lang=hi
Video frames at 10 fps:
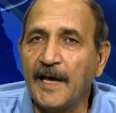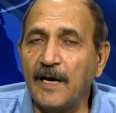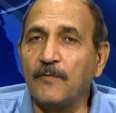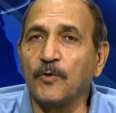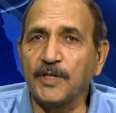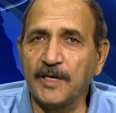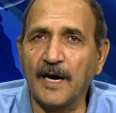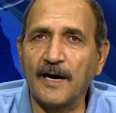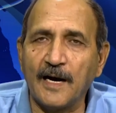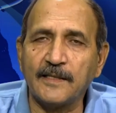एक वो
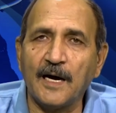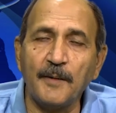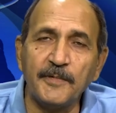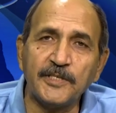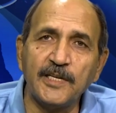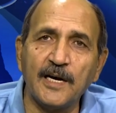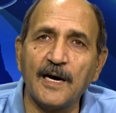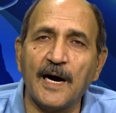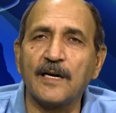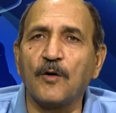तरीक़ाकार था अब इस
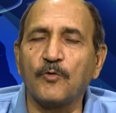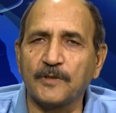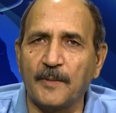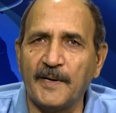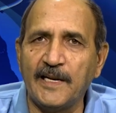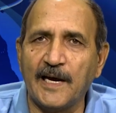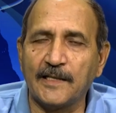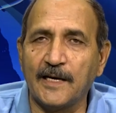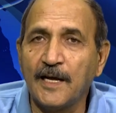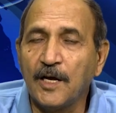तरीक़ाकार का कुछ समझ नहीं आता